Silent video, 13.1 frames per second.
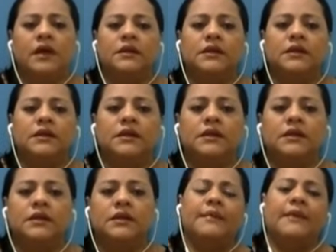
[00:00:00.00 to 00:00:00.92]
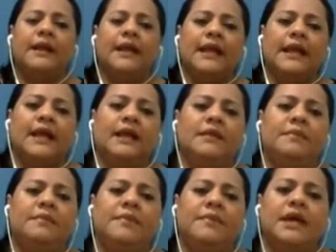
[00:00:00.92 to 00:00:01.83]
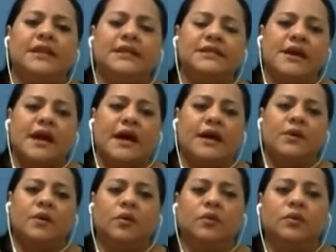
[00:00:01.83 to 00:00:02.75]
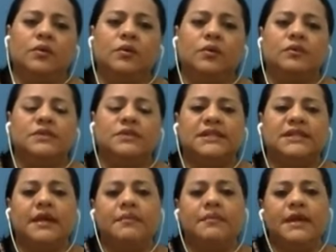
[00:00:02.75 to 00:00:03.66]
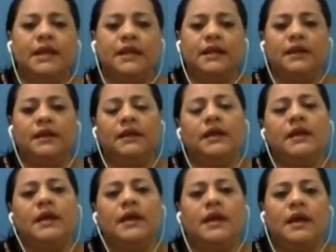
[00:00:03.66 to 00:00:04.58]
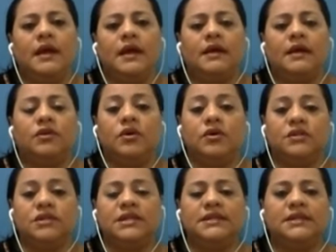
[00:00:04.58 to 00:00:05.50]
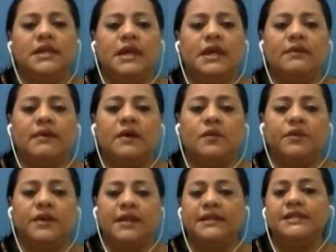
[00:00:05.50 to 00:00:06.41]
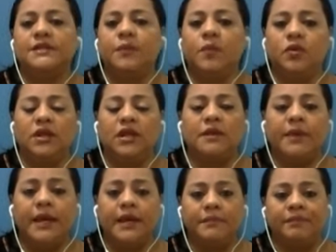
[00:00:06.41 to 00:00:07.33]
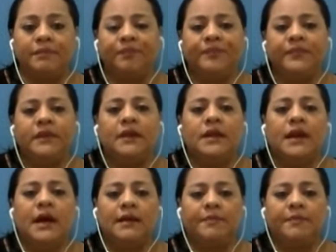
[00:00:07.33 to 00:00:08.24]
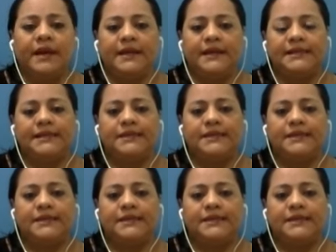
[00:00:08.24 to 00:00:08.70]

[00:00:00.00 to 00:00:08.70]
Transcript: Doctora, el viernes llegaron 6.000 eh, dosis de la vacuna de Pfizer al país.